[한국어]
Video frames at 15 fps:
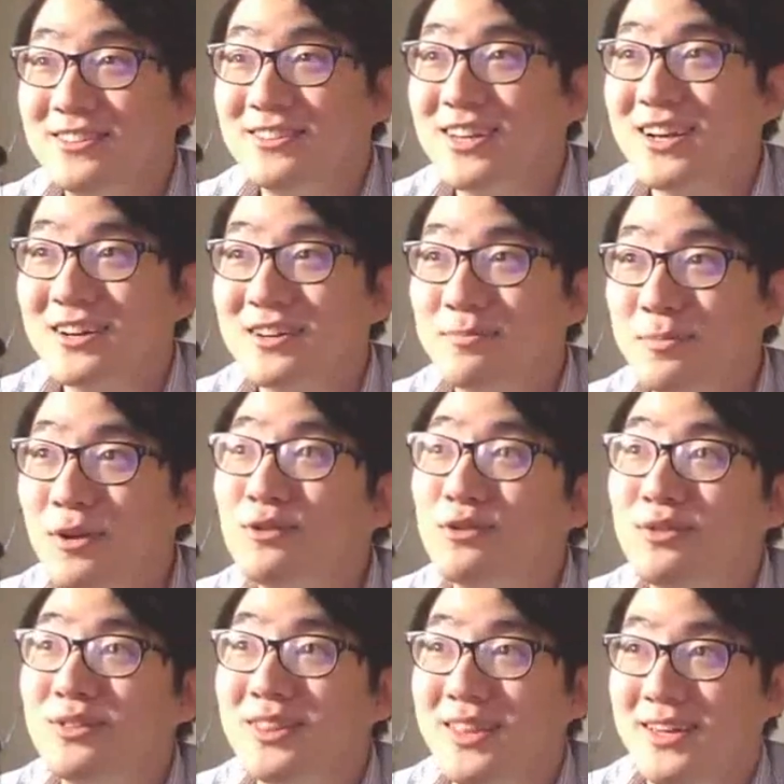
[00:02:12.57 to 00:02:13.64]
그래서 제가 그
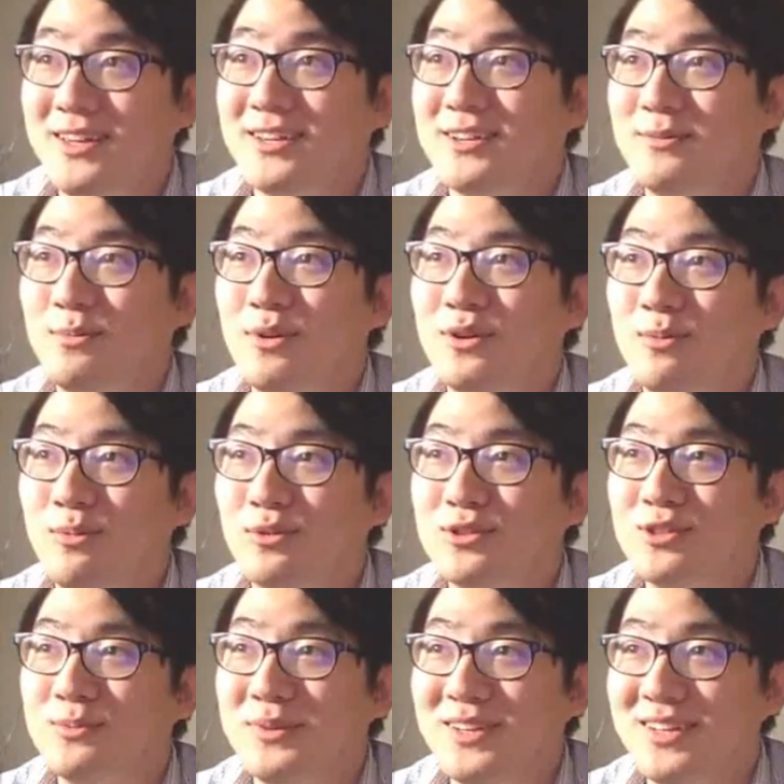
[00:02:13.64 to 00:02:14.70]
평소 때 그 머리
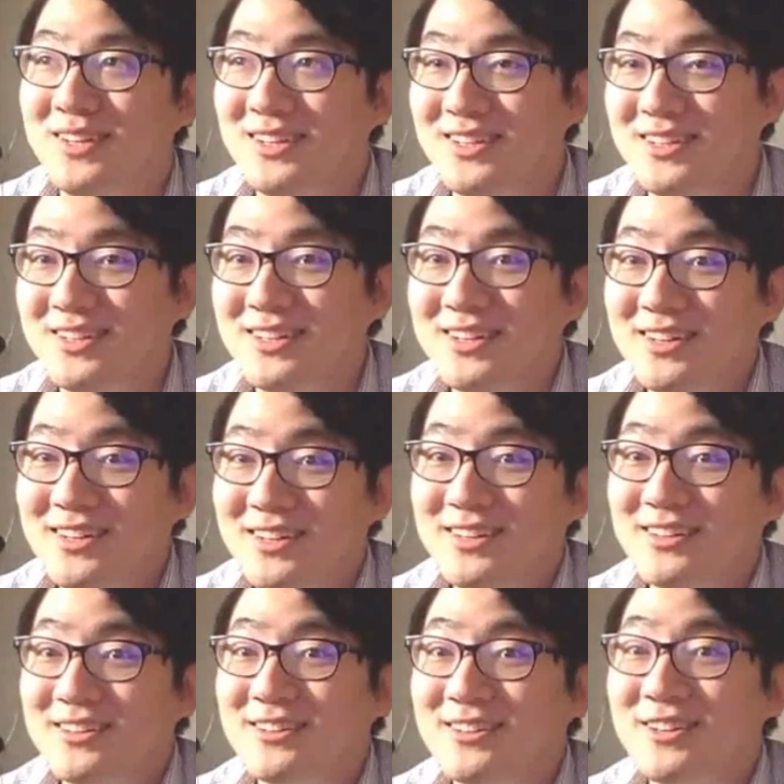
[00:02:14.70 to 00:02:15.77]
모습이
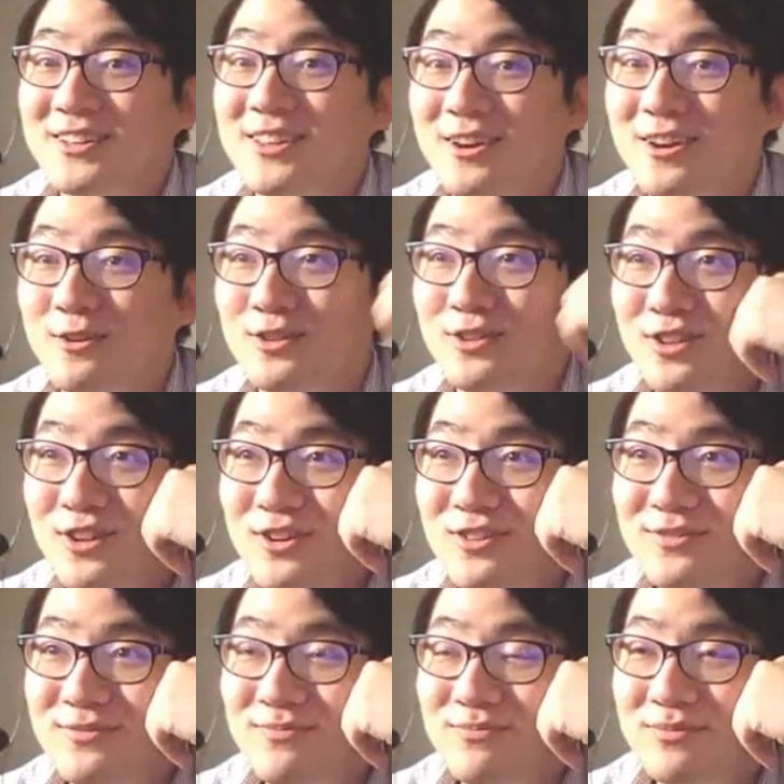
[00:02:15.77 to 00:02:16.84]
그렇게
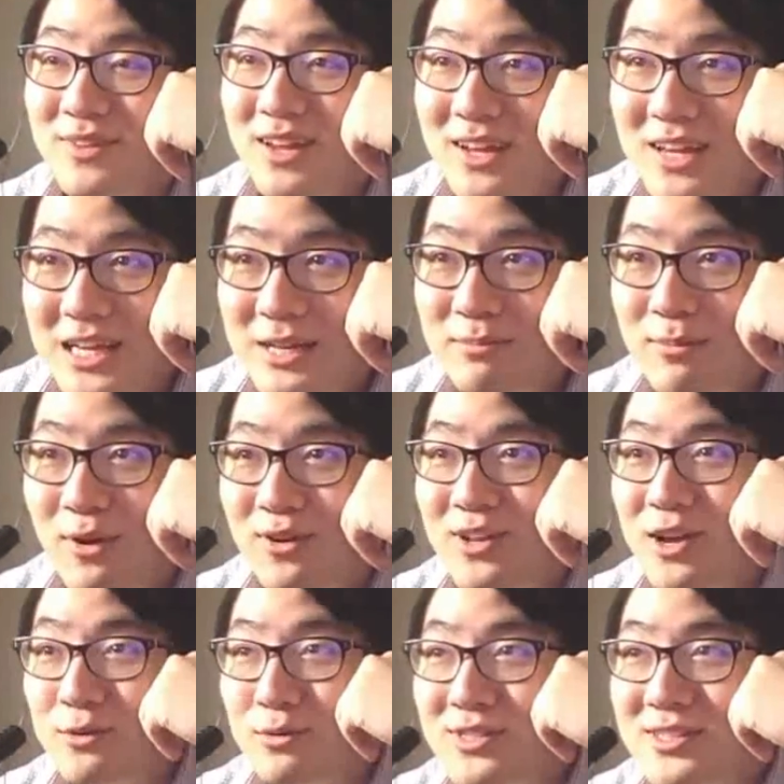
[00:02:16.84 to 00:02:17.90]
되거든요.
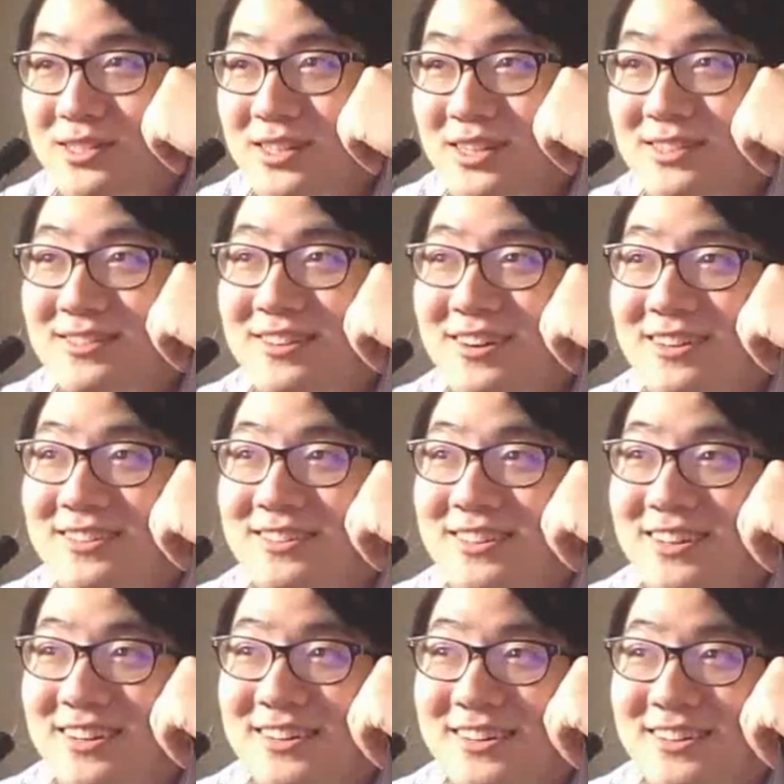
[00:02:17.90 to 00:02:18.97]
머리하고 신나신 것
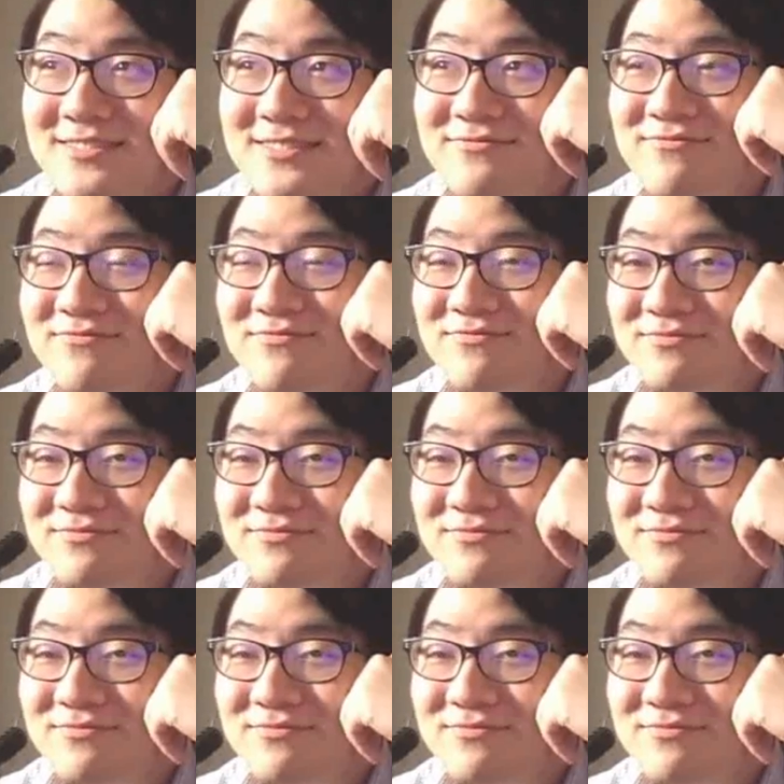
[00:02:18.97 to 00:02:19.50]
같은데요.